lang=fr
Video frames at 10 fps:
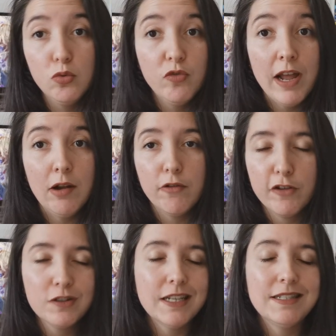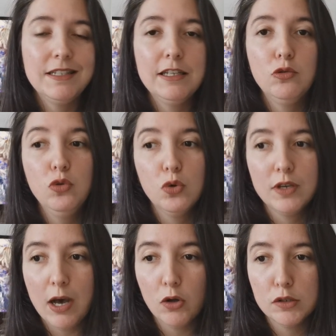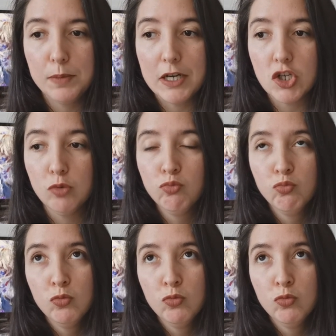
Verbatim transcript: nouvelle fantastique de 40 pages.